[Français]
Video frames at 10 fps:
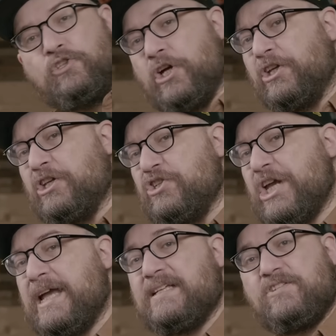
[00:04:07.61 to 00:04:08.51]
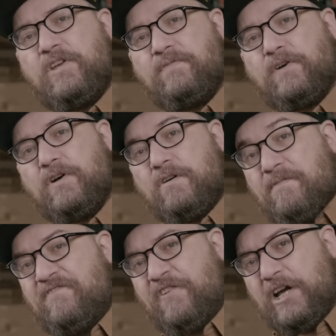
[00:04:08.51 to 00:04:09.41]
Duncan Jacks devra
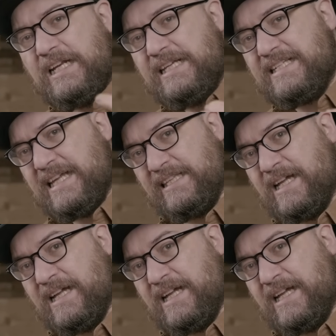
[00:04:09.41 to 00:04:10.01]
voler cet